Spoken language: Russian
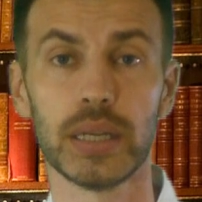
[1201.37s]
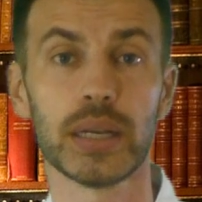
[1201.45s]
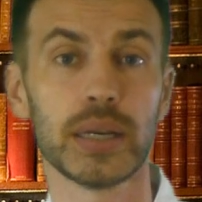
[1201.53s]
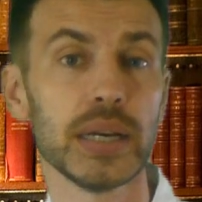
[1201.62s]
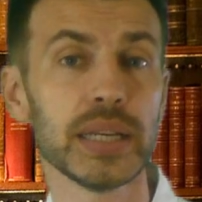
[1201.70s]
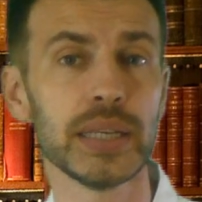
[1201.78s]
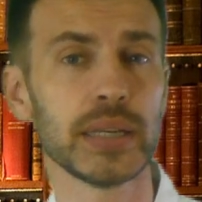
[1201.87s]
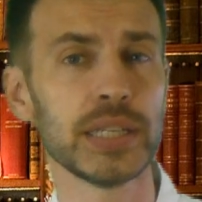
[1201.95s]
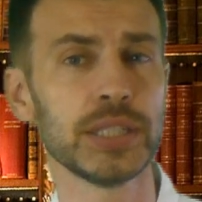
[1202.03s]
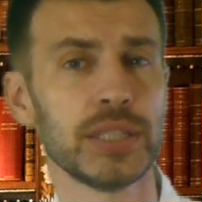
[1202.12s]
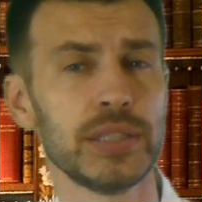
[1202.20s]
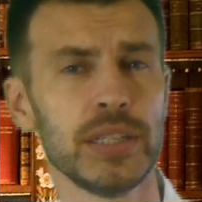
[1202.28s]
«Как я
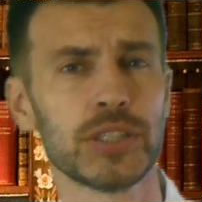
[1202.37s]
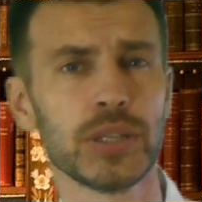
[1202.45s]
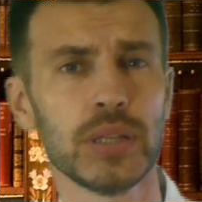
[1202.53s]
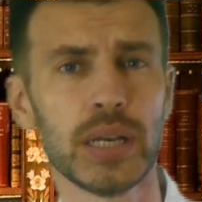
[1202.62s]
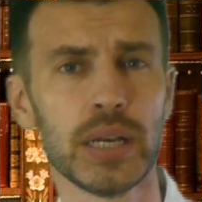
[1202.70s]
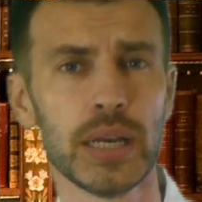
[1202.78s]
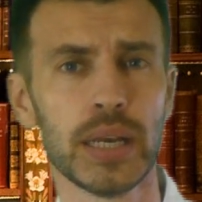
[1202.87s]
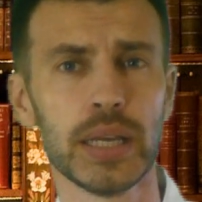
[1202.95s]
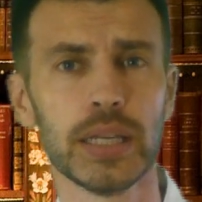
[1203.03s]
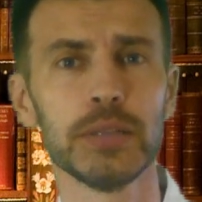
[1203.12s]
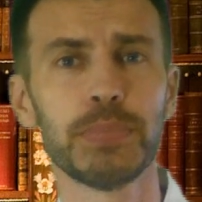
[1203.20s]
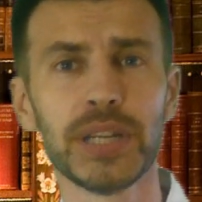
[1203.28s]
раньше здесь жила
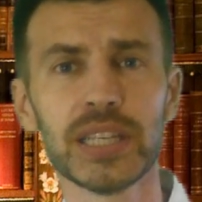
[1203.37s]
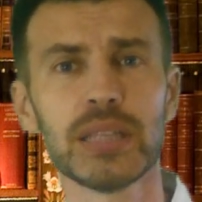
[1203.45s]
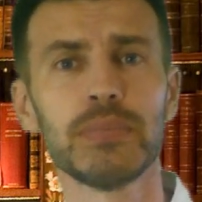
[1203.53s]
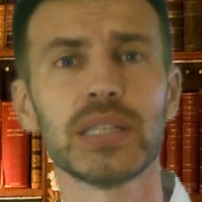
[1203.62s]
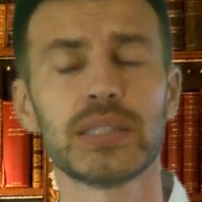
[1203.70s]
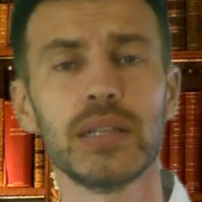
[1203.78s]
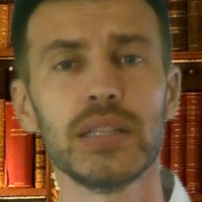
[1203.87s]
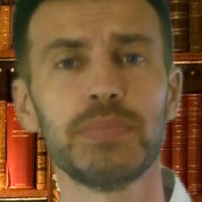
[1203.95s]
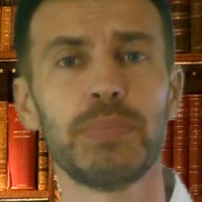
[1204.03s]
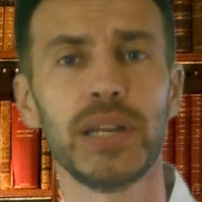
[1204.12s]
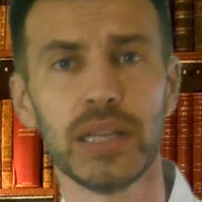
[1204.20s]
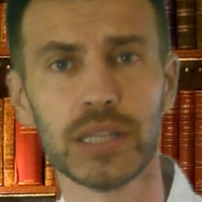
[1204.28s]
и при этом осталась
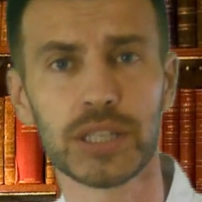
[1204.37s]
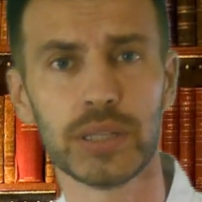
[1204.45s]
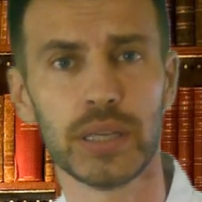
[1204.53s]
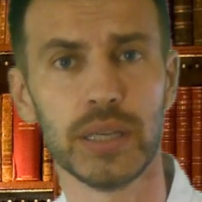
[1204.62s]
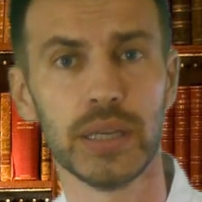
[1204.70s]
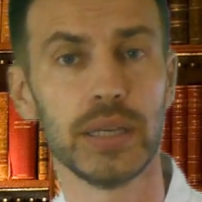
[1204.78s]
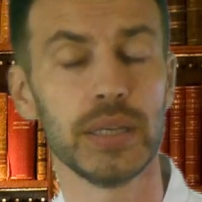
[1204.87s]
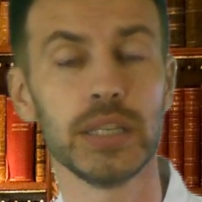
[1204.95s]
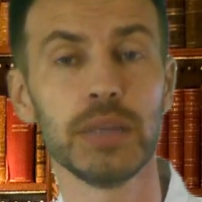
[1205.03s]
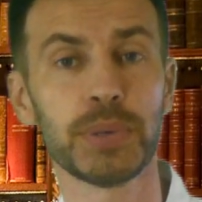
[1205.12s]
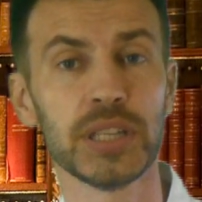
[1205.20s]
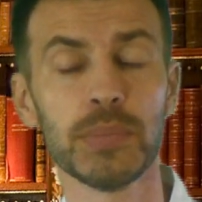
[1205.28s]
порядочной?» –
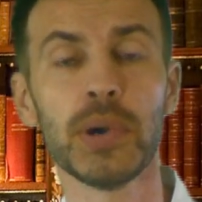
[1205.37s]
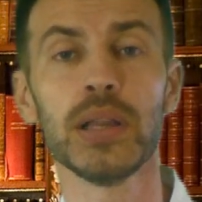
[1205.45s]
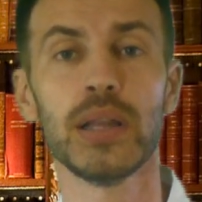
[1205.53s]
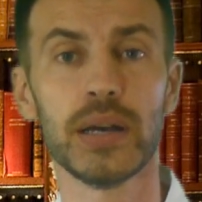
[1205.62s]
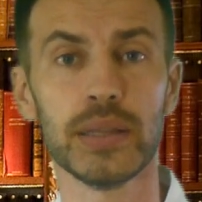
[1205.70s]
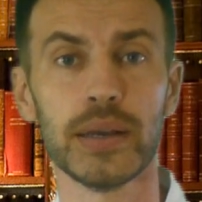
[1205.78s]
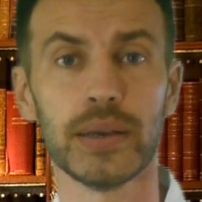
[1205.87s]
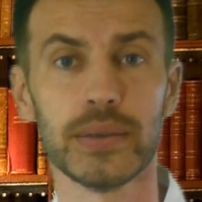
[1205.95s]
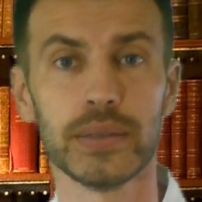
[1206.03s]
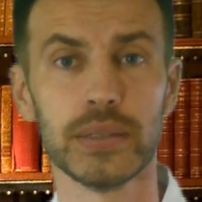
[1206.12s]
не понимала она.